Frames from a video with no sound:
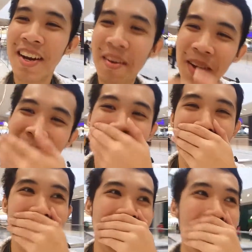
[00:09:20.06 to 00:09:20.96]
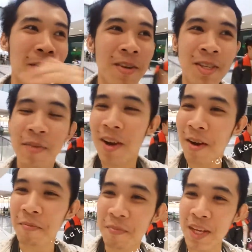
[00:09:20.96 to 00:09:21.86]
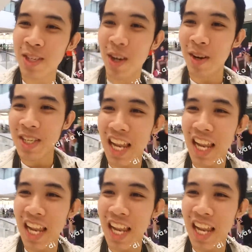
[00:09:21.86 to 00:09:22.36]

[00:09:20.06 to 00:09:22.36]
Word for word: nawala na kasama ko simula nag-picture ako